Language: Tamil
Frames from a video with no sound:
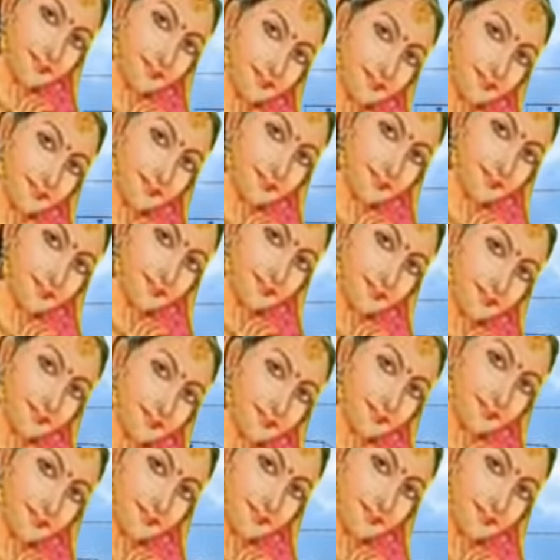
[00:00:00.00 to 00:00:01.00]
பாண்டியாயி
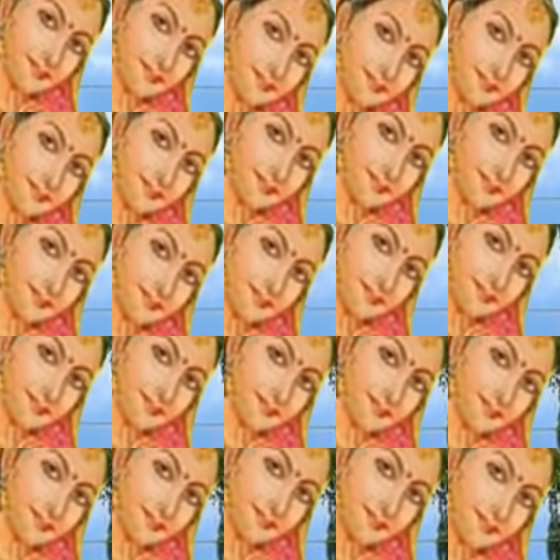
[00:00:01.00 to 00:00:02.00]
மாதிரியே சிங்கம்மாவும்
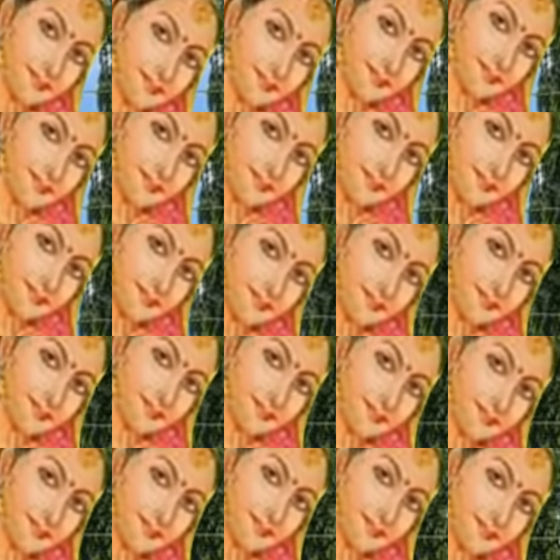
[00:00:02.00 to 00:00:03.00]
ஊசிமணி
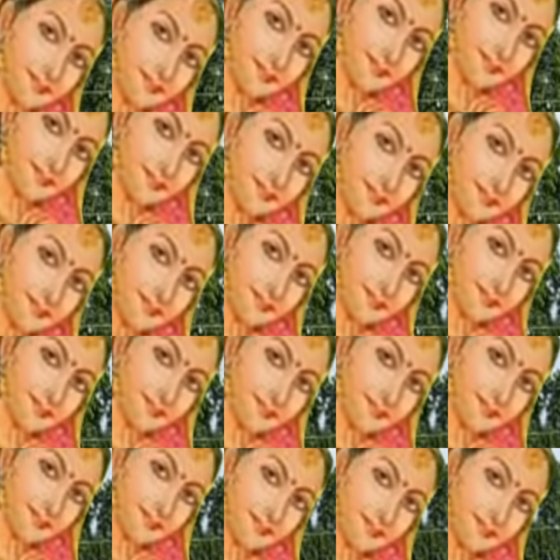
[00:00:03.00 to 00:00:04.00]
பாசியெல்லாம் விற்பனை
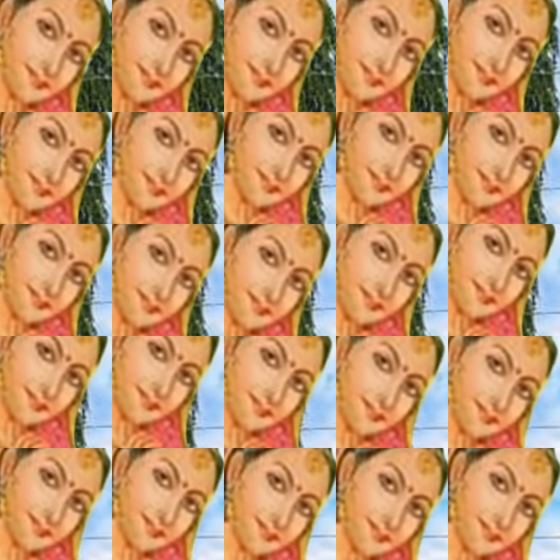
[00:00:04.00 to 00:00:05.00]
செய்வாள்
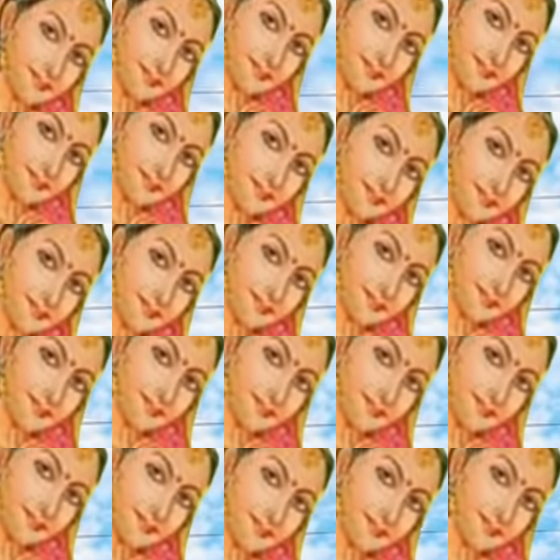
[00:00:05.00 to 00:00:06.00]
சிங்கம்மா தன்னுடைய
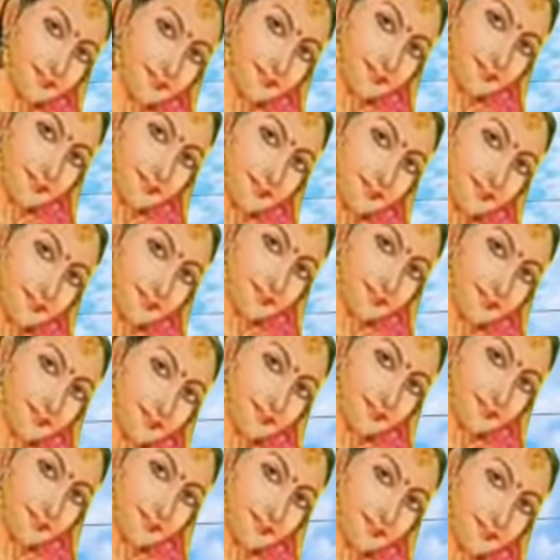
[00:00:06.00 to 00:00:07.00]
பதினான்காம் வயதில் பெரிய
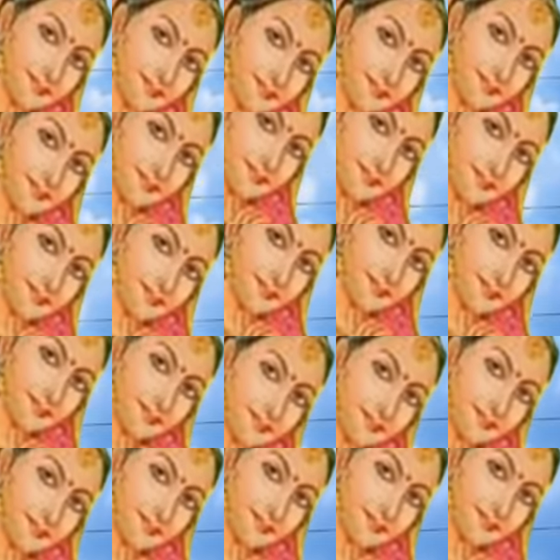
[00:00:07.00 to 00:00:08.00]
மனுஷியானாள்
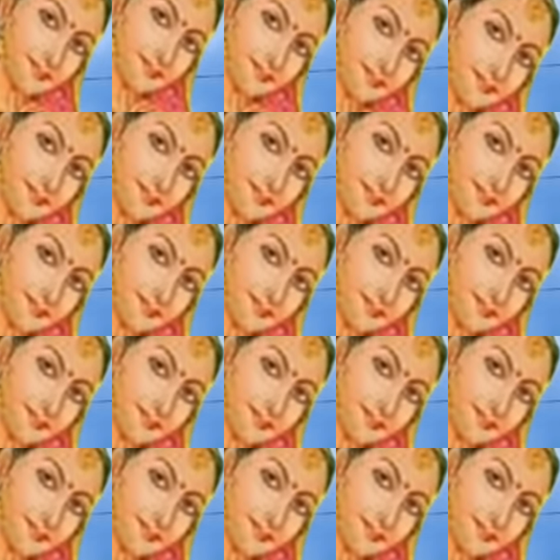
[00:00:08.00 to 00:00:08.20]
இவளின்